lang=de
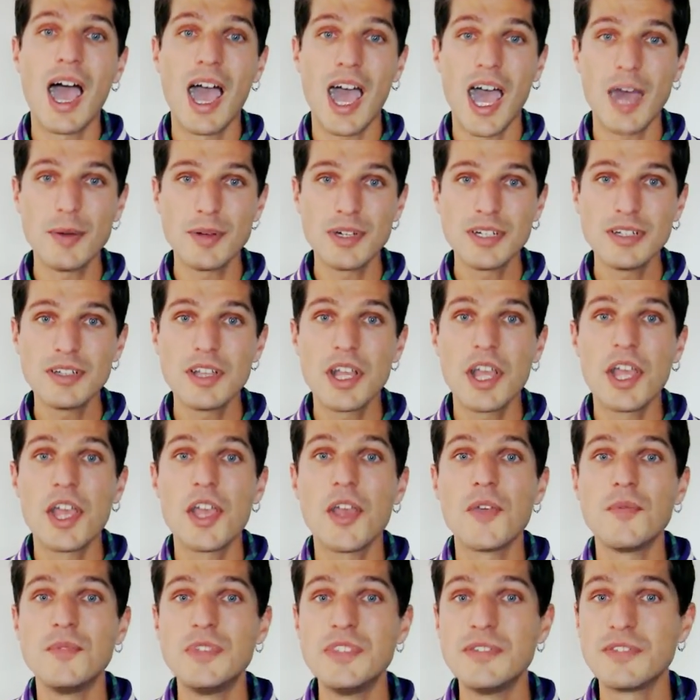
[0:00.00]
Aber
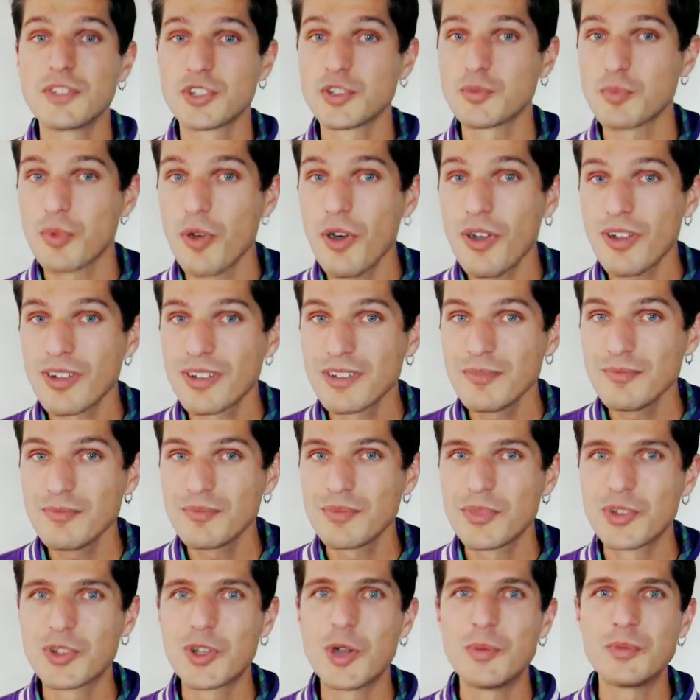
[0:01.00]
wie versprochen
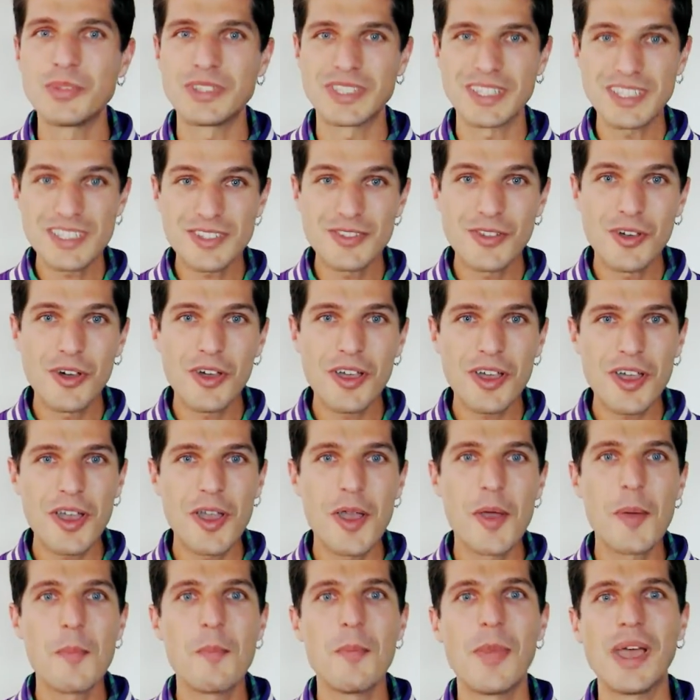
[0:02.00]
bekommt ihr jetzt noch
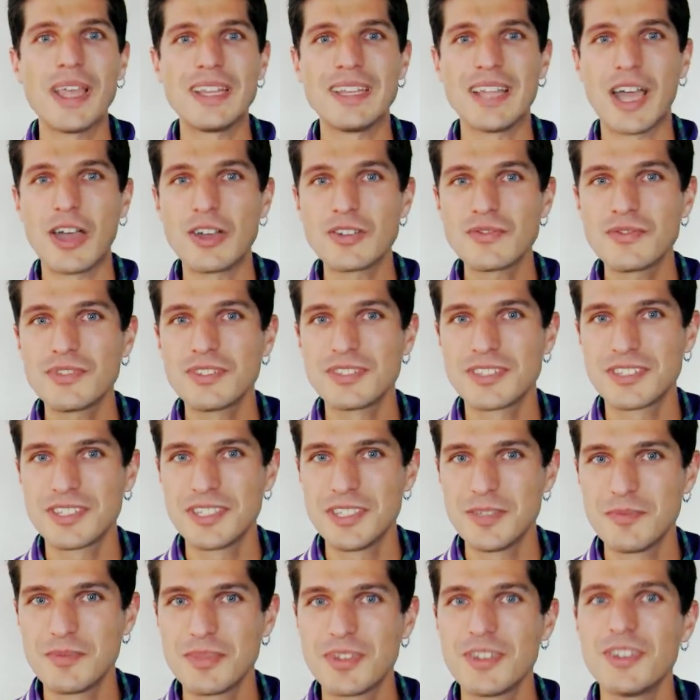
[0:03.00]
mein
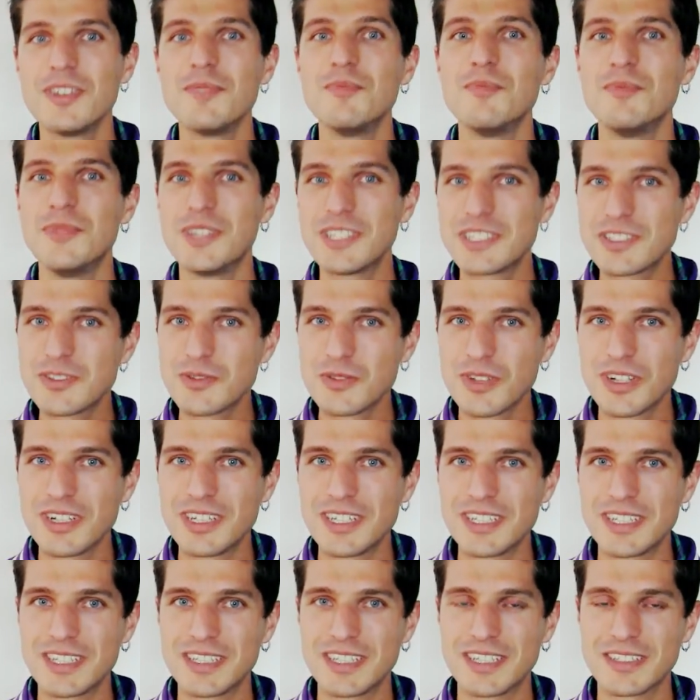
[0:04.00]
Outfit-Tipp mit zu
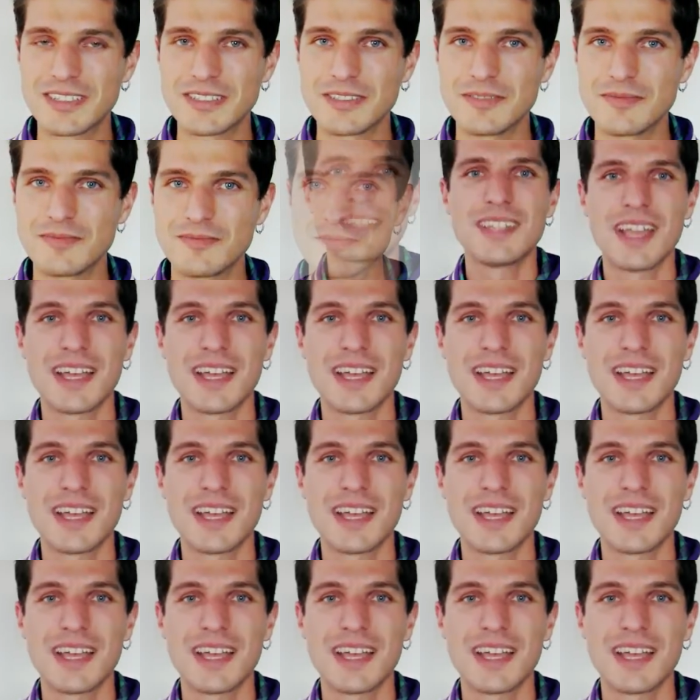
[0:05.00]
einer Lederjacke.